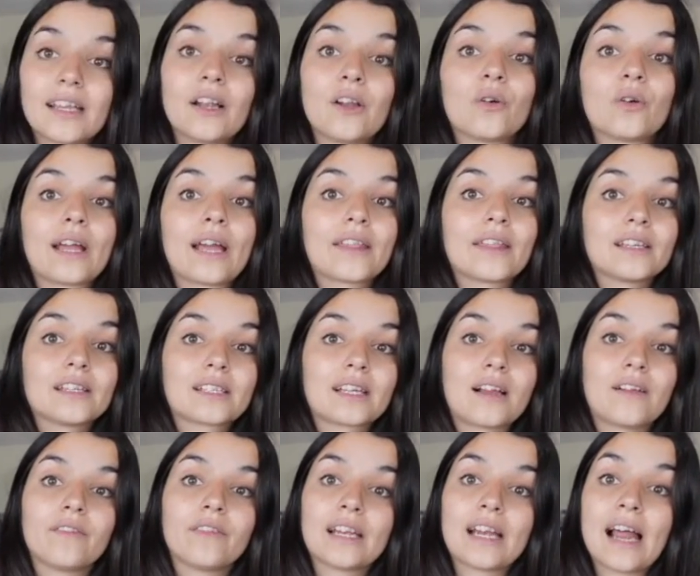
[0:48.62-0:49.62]
lo que hace es que
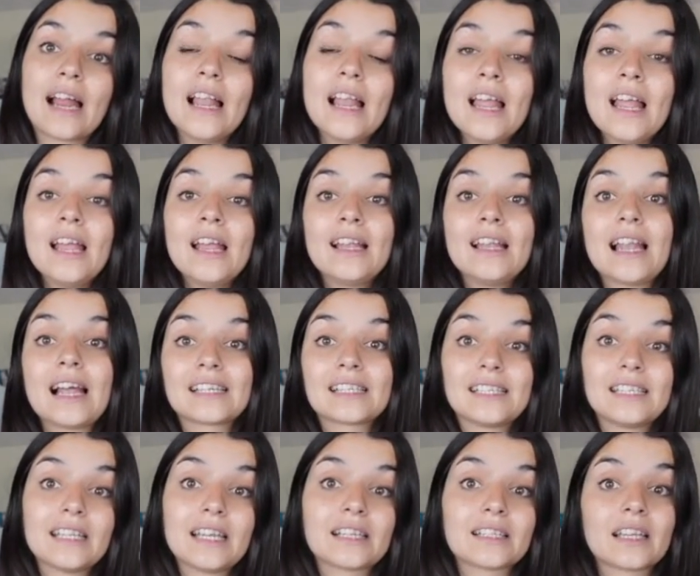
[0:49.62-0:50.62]
al final la
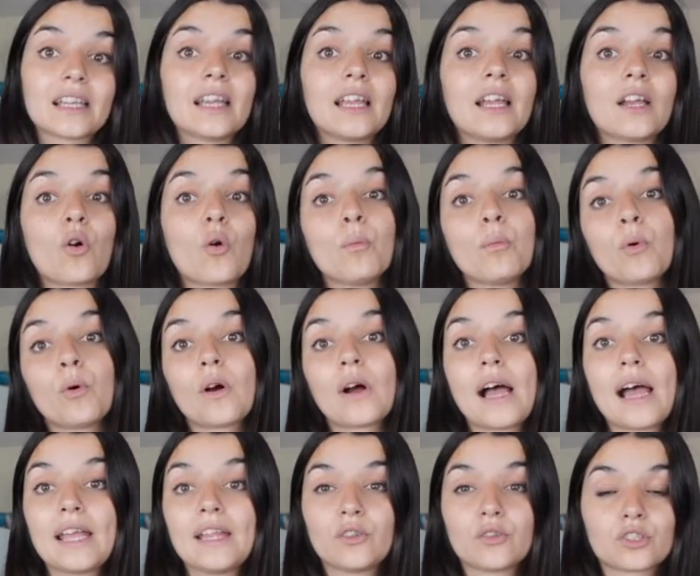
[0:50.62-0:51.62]
silla se
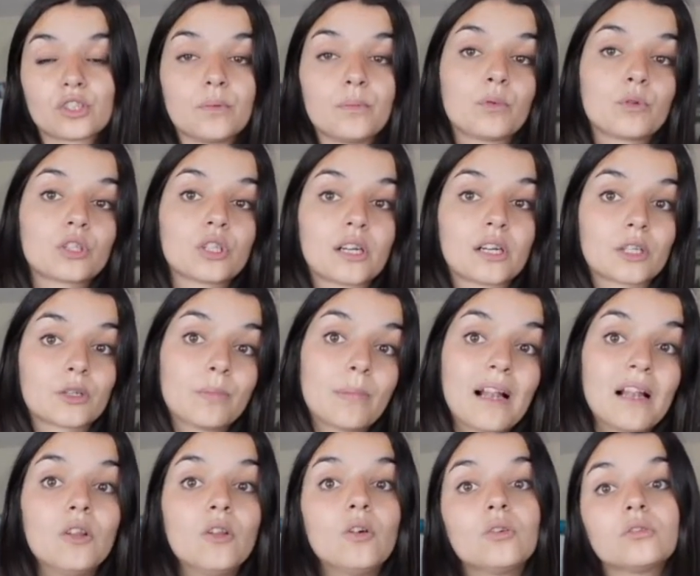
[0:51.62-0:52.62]
componga en dos tipos de
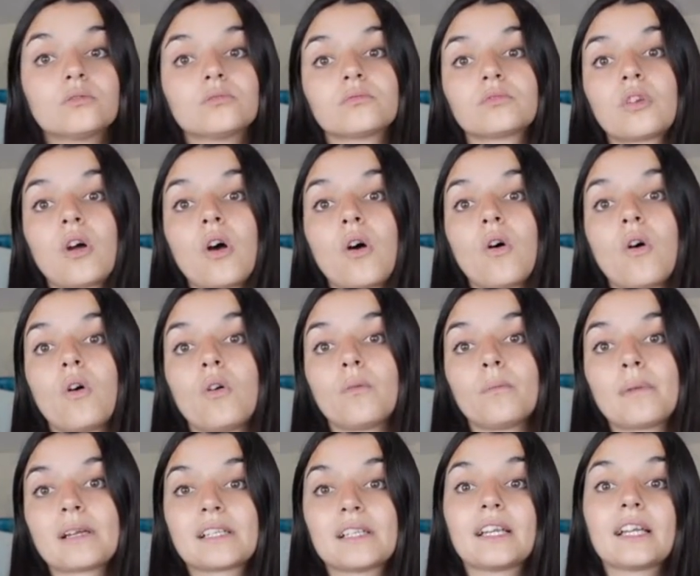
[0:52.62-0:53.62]
respaldo, uno
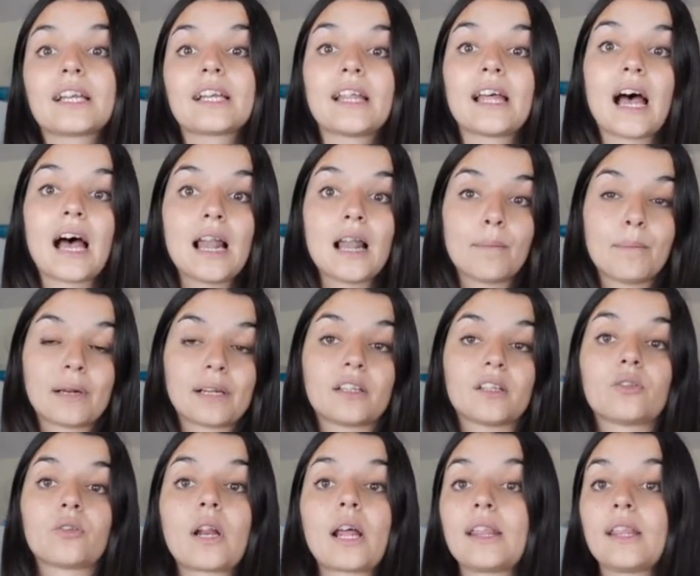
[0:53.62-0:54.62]
más dirigida a la parte
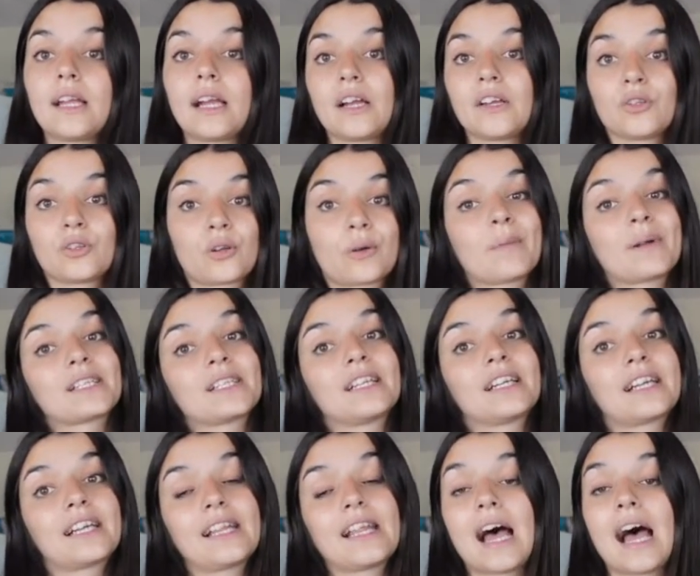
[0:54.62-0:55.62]
torácica y otro más
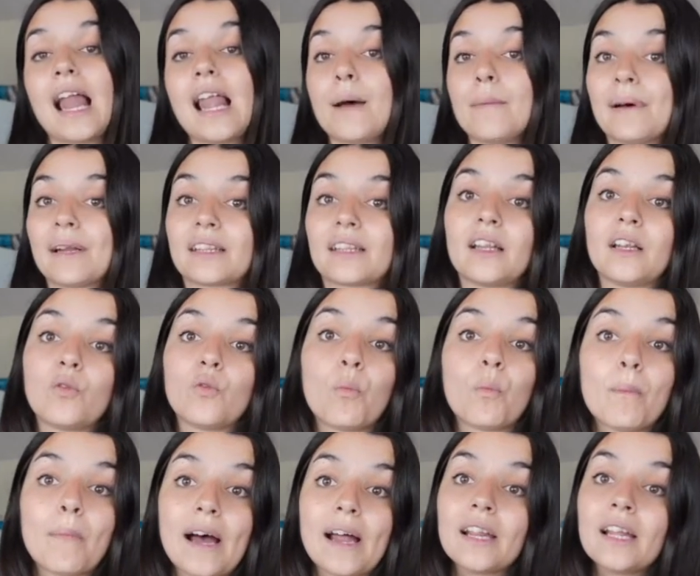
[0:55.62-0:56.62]
dirigida a la parte
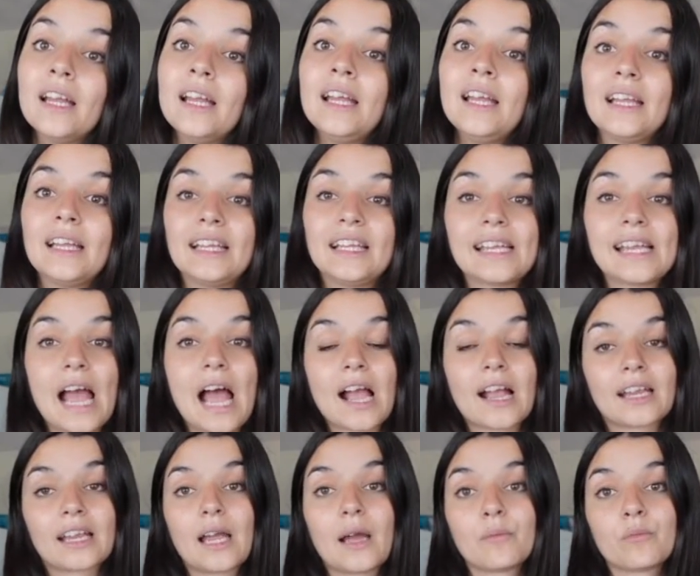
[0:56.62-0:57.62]
lumbar y
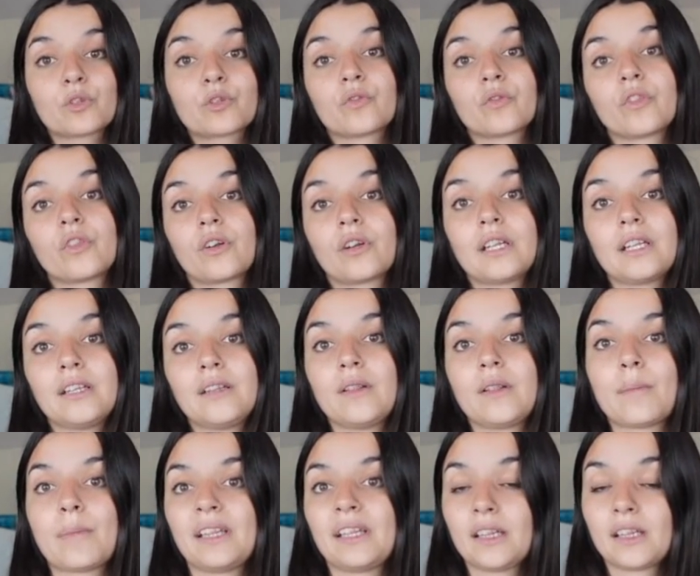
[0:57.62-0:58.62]
que ambos funcionen
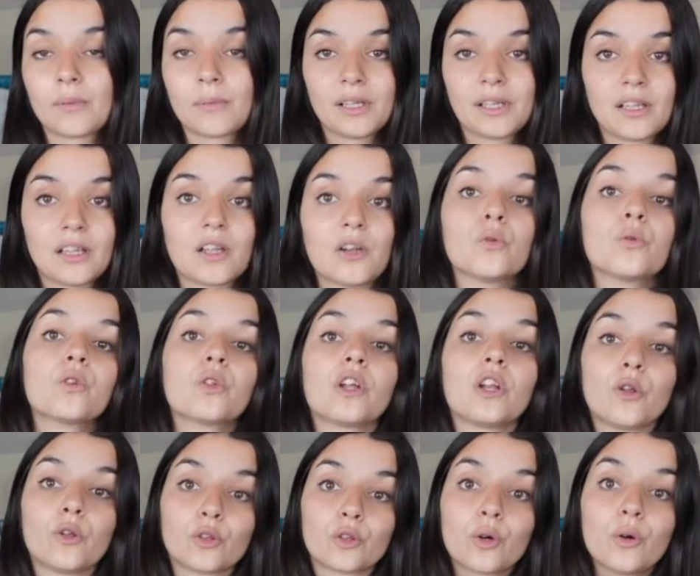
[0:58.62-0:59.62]
independientemente del uno
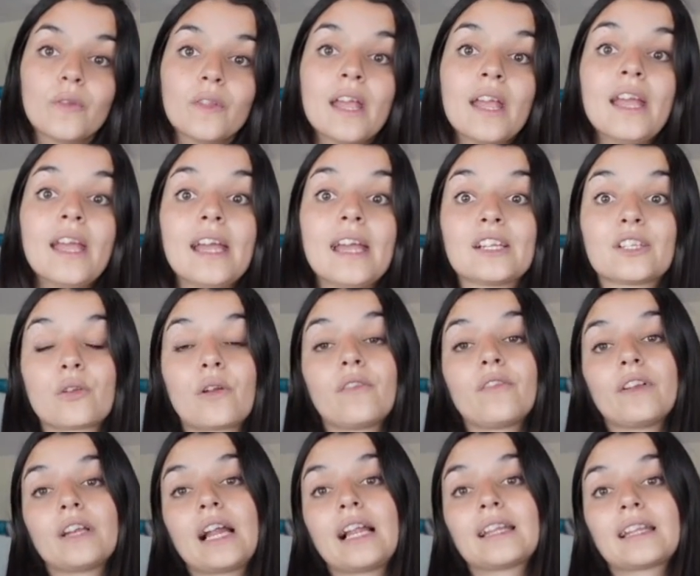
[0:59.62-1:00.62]
del otro. Esto al final